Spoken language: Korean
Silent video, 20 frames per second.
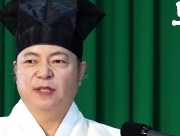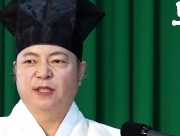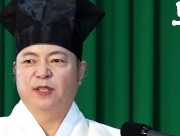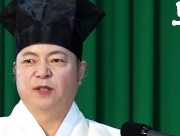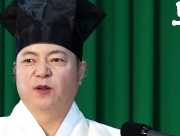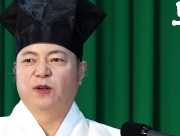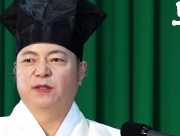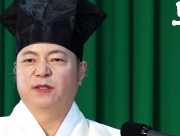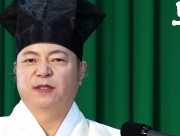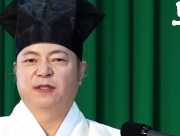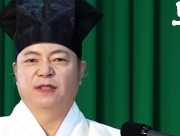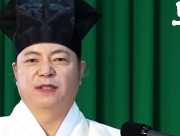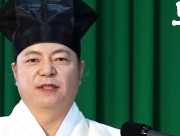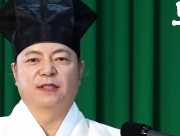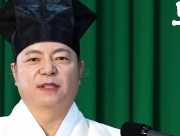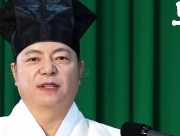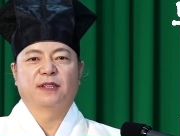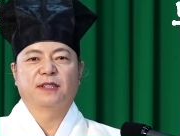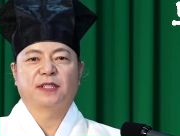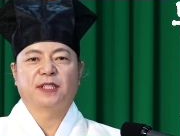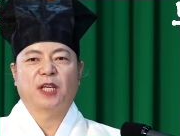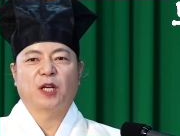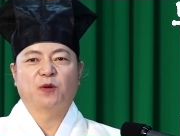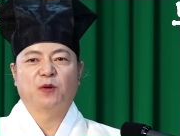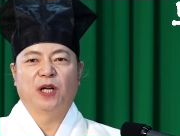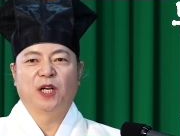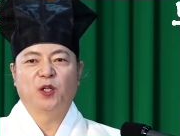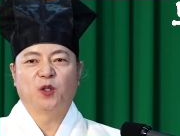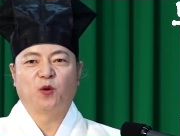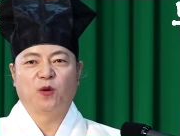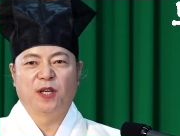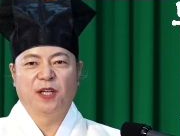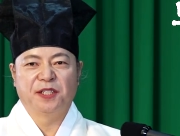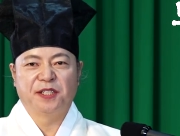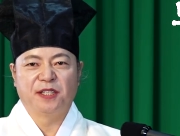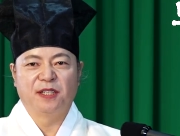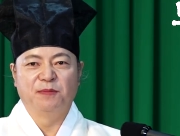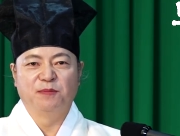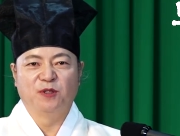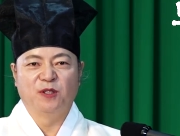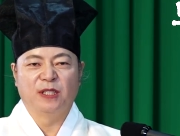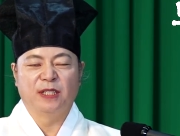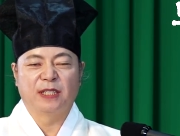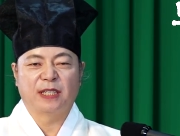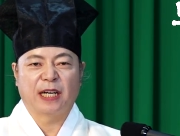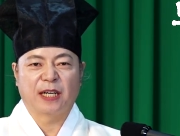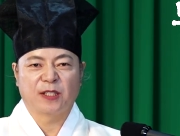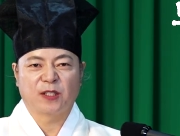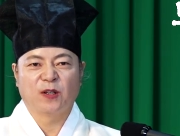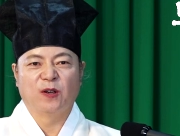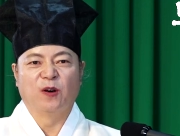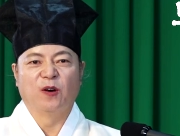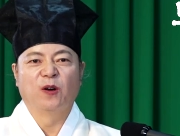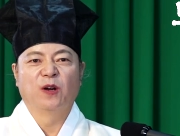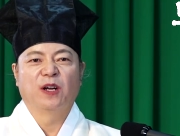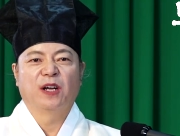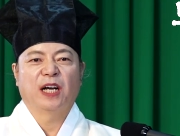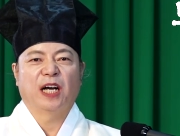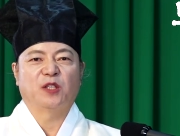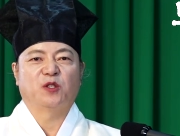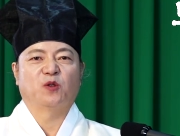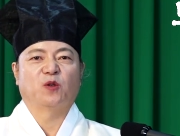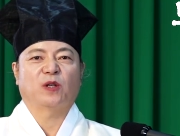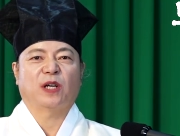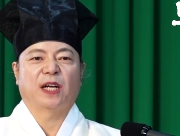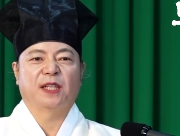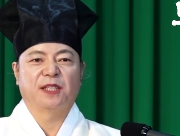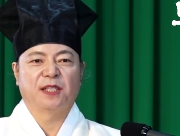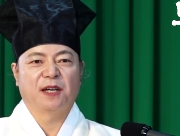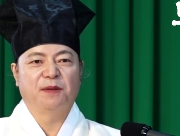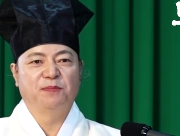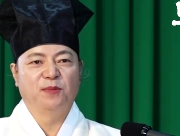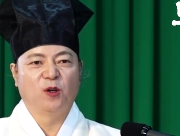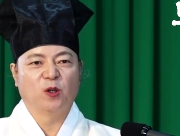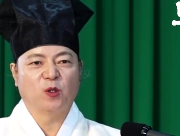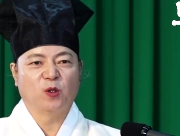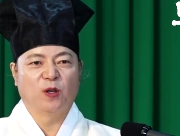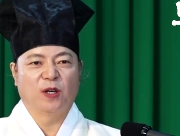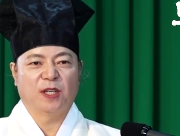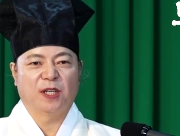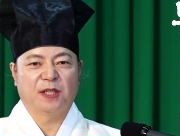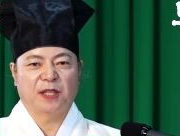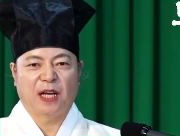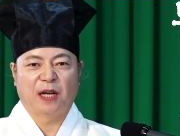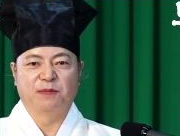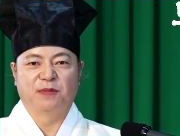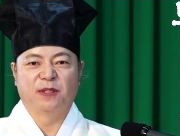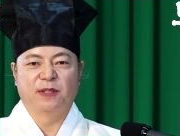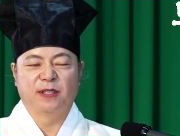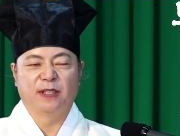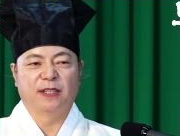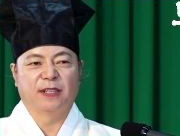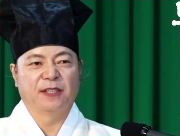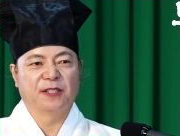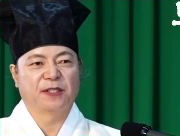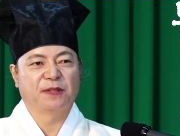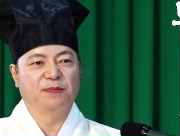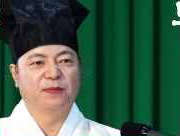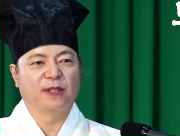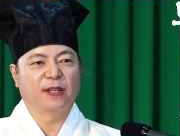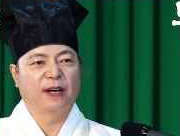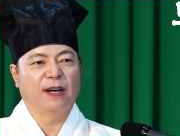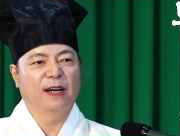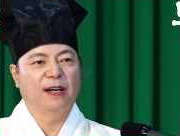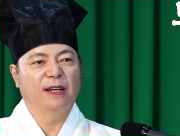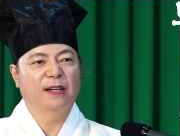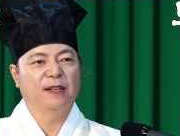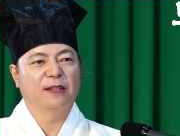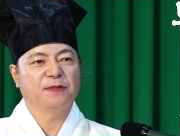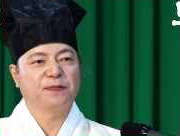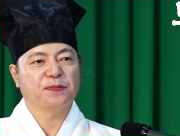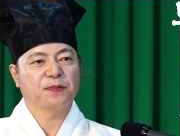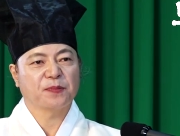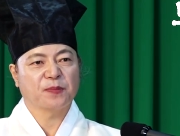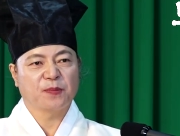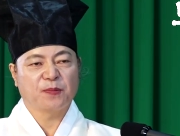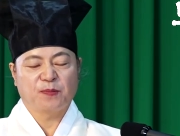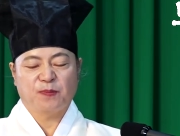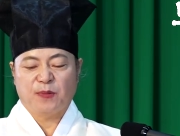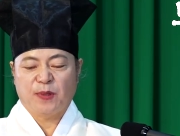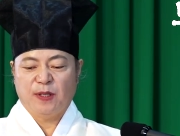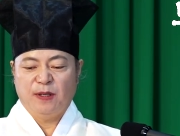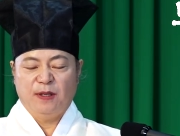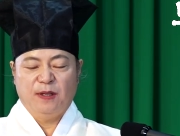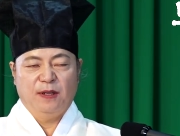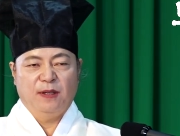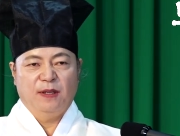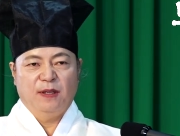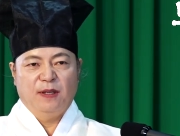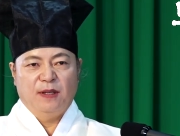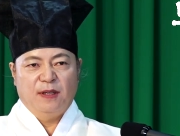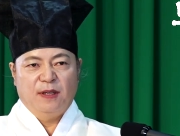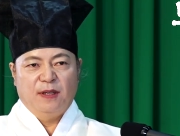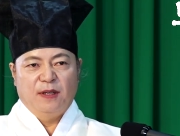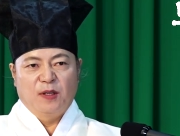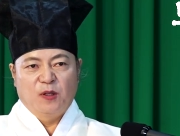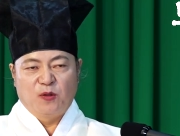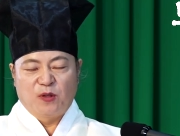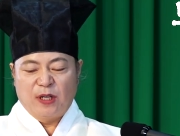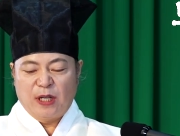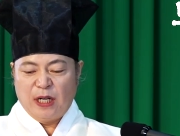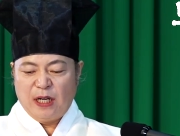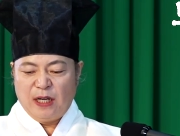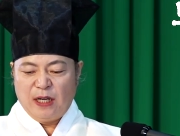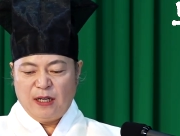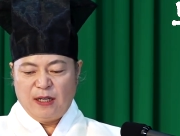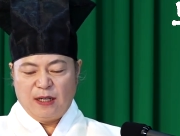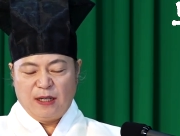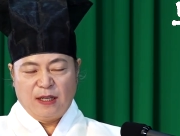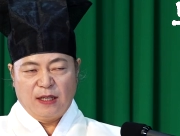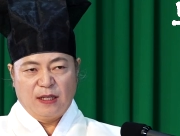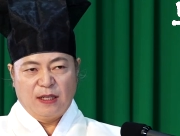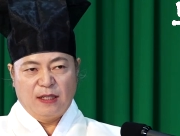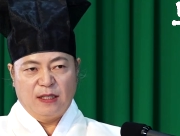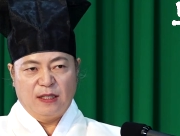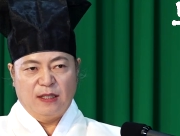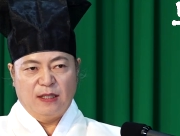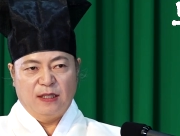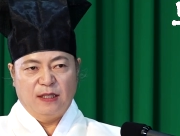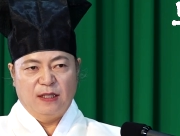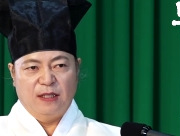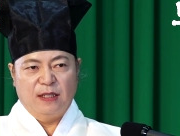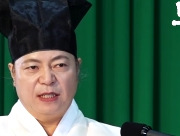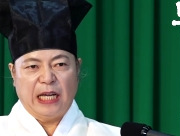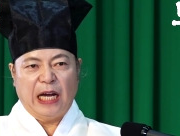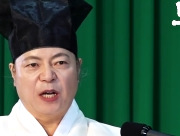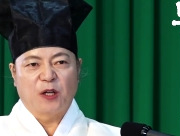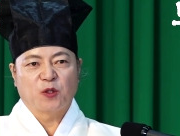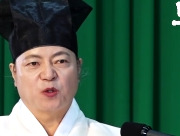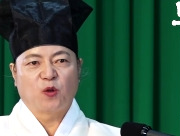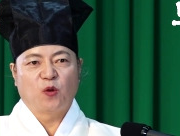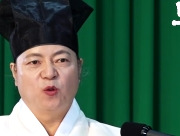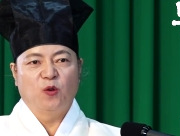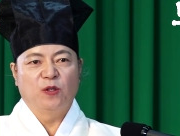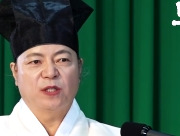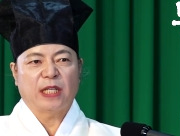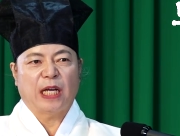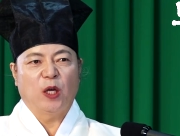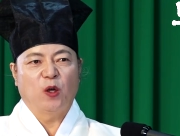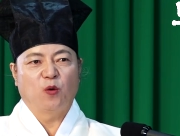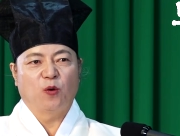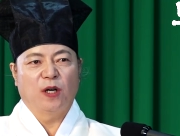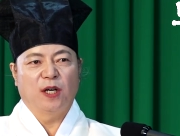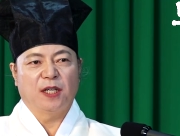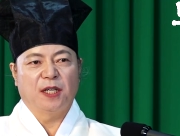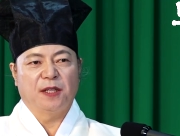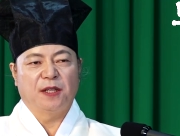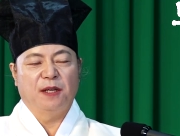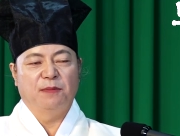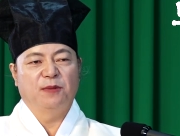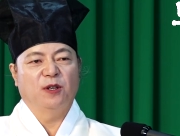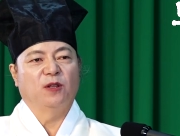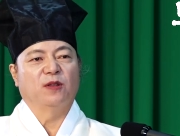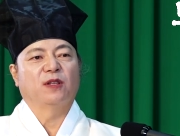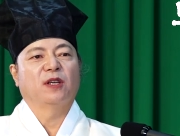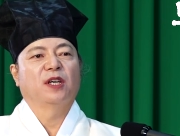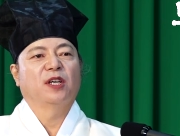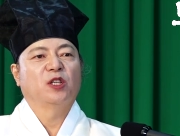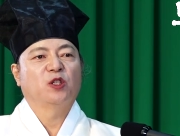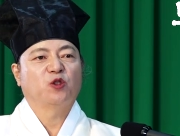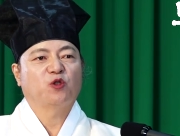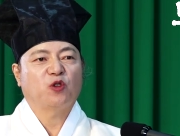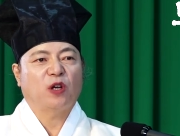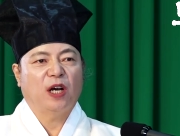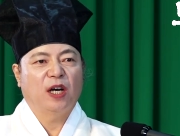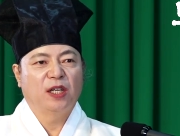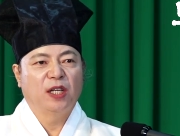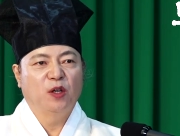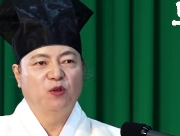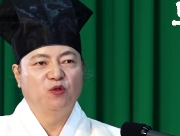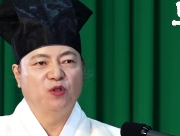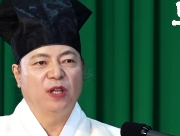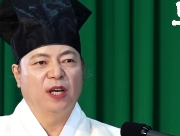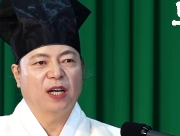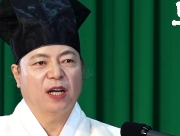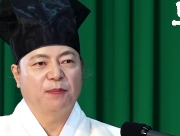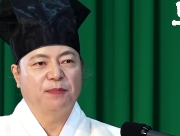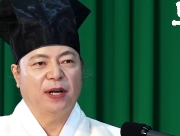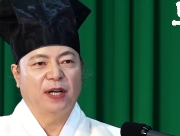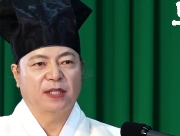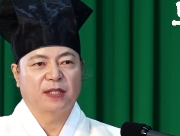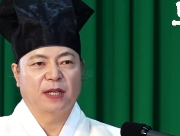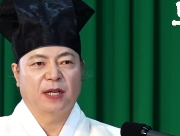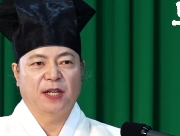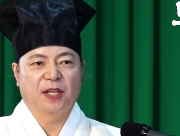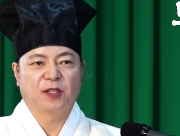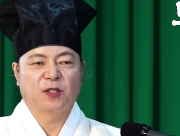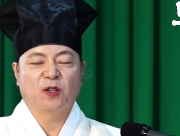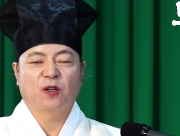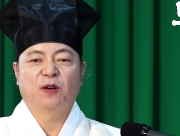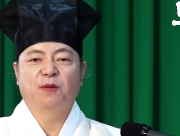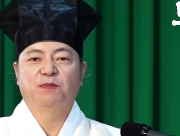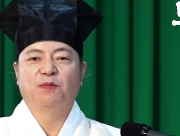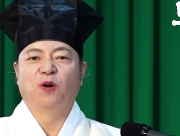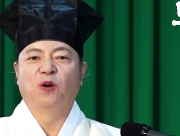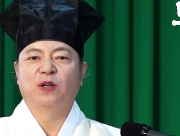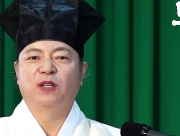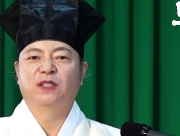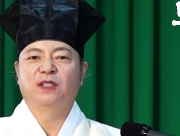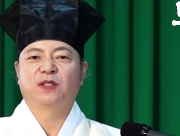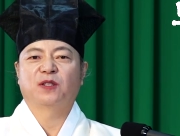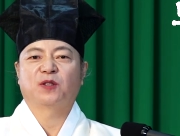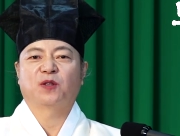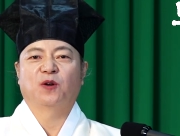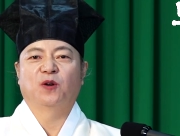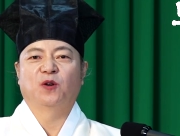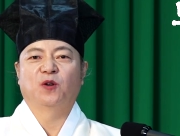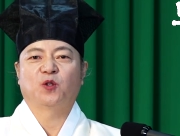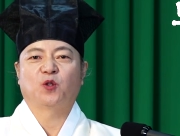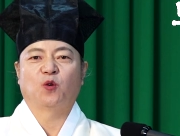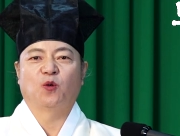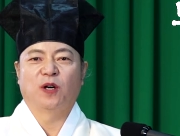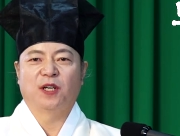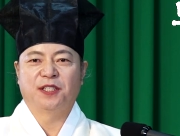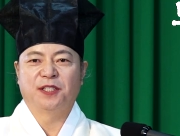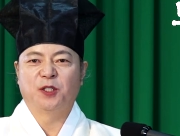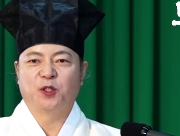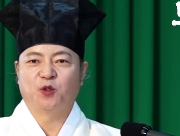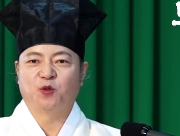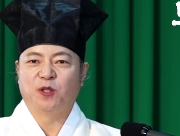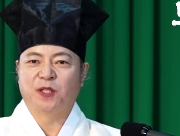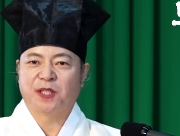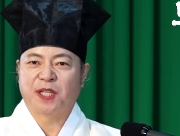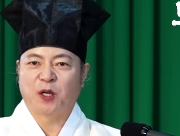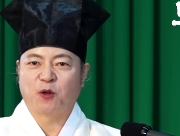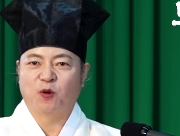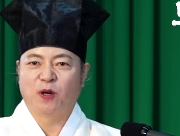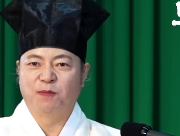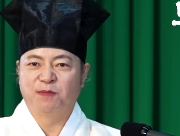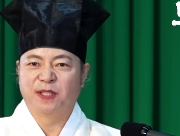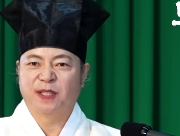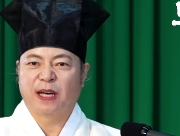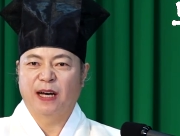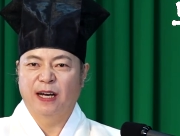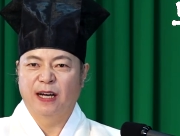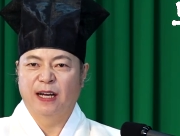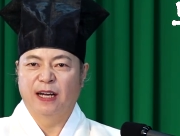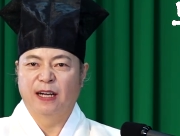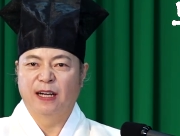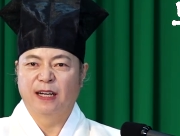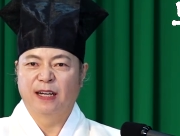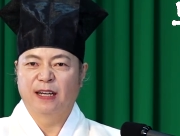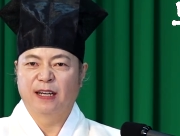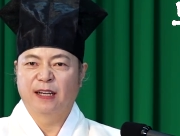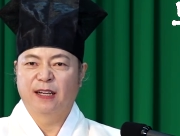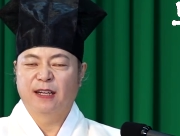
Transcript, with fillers: 이건 생활도의 질문이라서 아주 간단 명료하게 답을 드리겠습니다. 우리가 그 양손을 사용하게 되면 좌뇌 우뇌가 발달해서 머리는 더 좋아질 수 있다고 합니다.